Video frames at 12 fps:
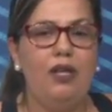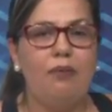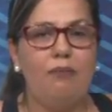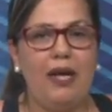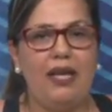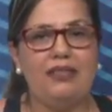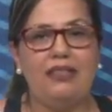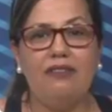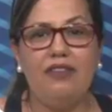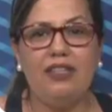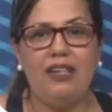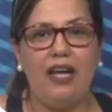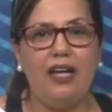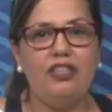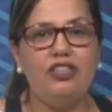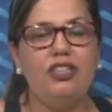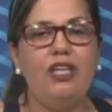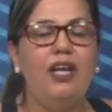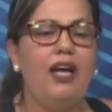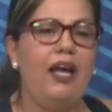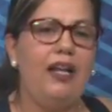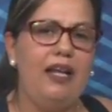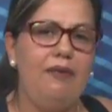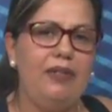Mas, na verdade, a
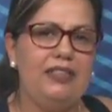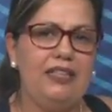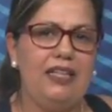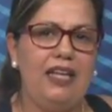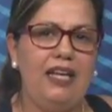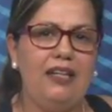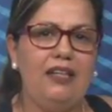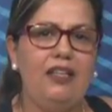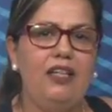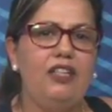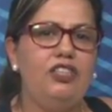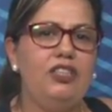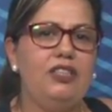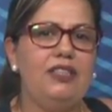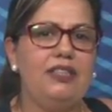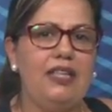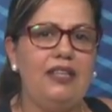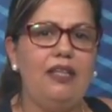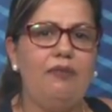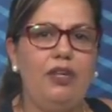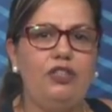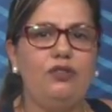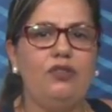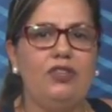lei brasileira diz
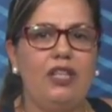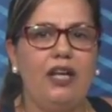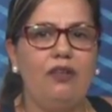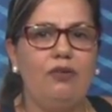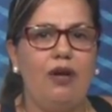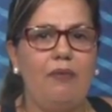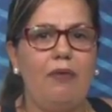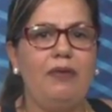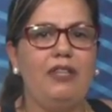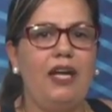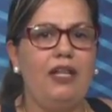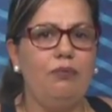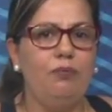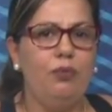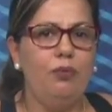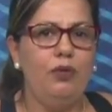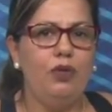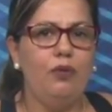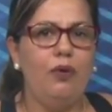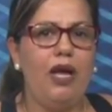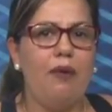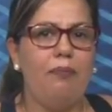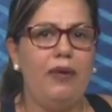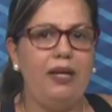exatamente o contrário. Amamentar em público
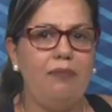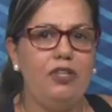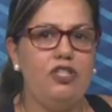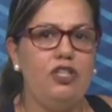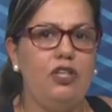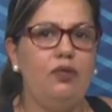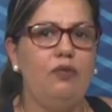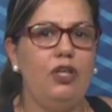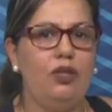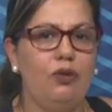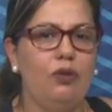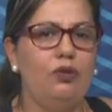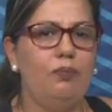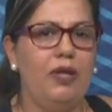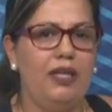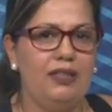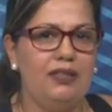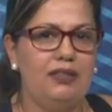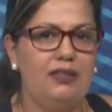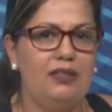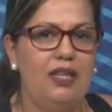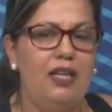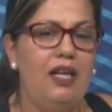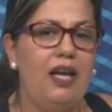é permitido em todo o país.
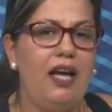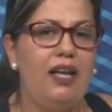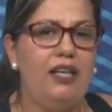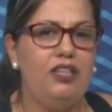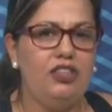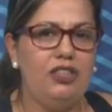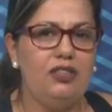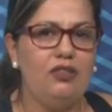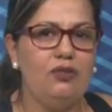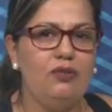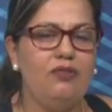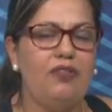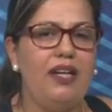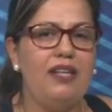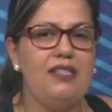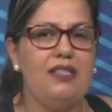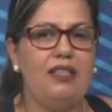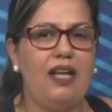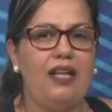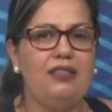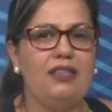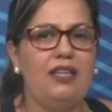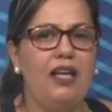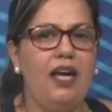Além disso, várias
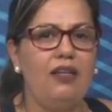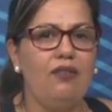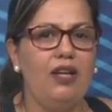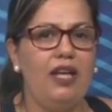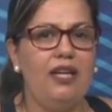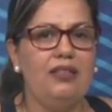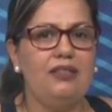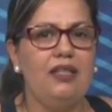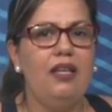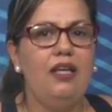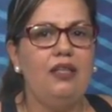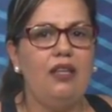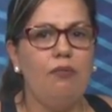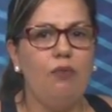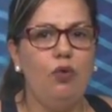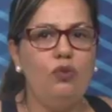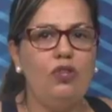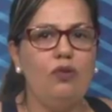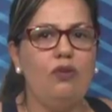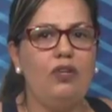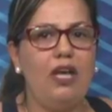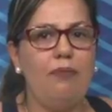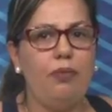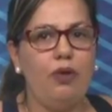cidades criaram leis que multam
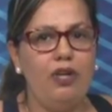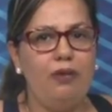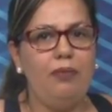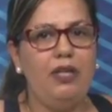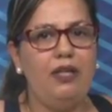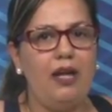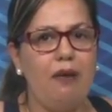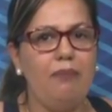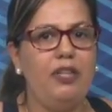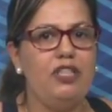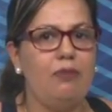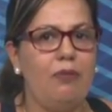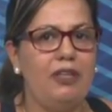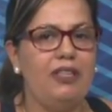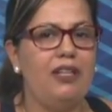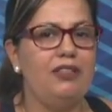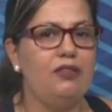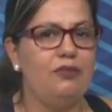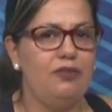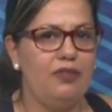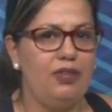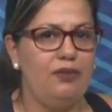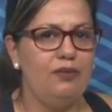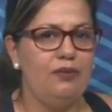quem proibir a mãe de amamentar seu filho.